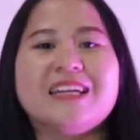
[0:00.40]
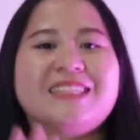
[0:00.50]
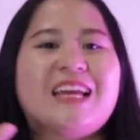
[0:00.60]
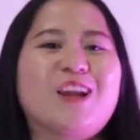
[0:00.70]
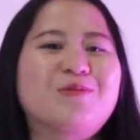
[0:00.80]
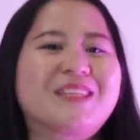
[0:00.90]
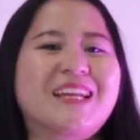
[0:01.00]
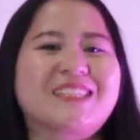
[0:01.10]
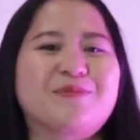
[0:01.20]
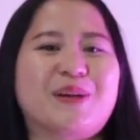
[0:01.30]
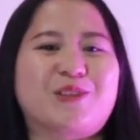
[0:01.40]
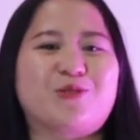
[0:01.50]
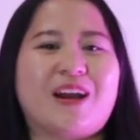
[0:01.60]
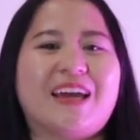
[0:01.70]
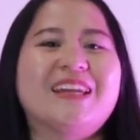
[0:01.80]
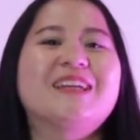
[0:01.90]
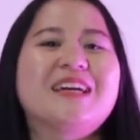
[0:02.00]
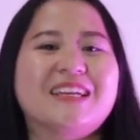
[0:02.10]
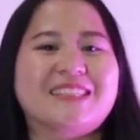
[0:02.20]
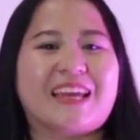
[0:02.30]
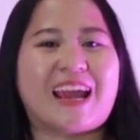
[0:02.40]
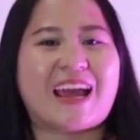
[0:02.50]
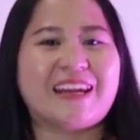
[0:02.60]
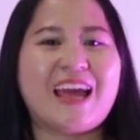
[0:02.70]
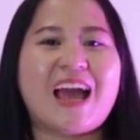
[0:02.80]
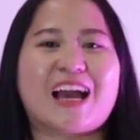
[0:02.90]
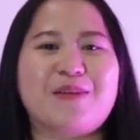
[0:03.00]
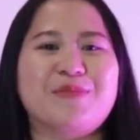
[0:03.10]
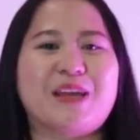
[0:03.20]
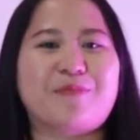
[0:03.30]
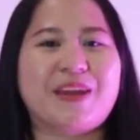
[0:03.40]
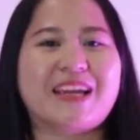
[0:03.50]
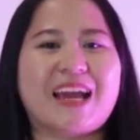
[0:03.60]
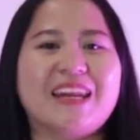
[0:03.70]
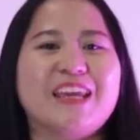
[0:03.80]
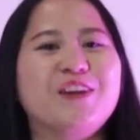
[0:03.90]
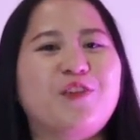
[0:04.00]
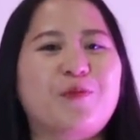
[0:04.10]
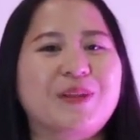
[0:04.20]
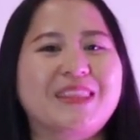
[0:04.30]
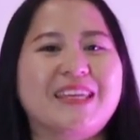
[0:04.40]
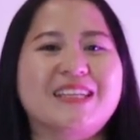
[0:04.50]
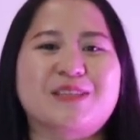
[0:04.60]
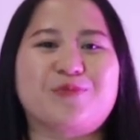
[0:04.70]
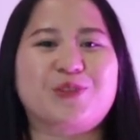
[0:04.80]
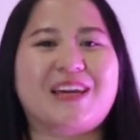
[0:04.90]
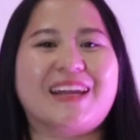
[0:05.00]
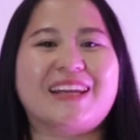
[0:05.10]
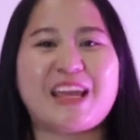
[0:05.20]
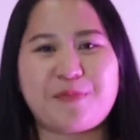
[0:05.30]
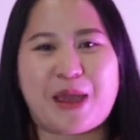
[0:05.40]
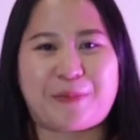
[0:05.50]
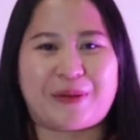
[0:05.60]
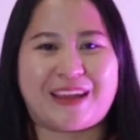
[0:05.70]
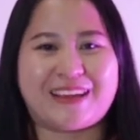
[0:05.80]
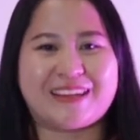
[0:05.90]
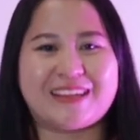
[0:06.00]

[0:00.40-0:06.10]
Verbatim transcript: Shalom sidang jemaat Tuhan, saya Ana akan menyampaikan info penting seputar GBAP.